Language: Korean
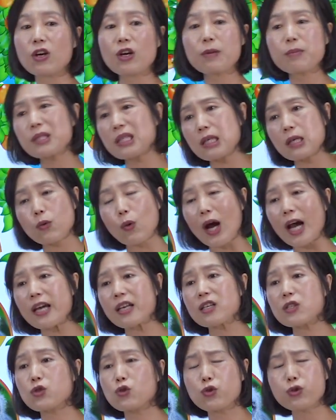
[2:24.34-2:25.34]
여러분들이
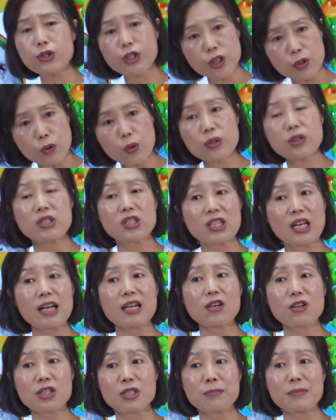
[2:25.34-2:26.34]
과일을 주식으로
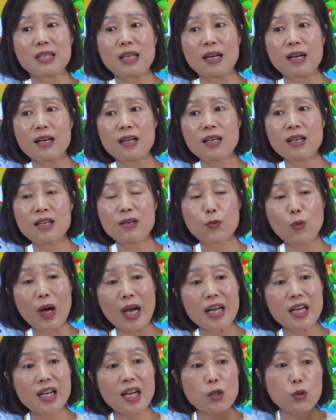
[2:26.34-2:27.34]
드시라는 것입니다.
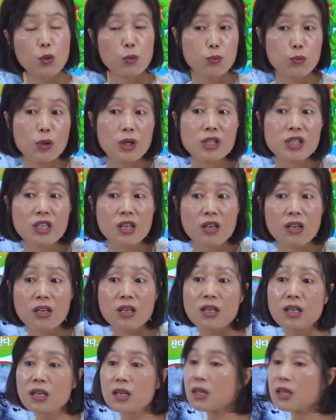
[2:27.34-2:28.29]
과일과 또 무엇이요?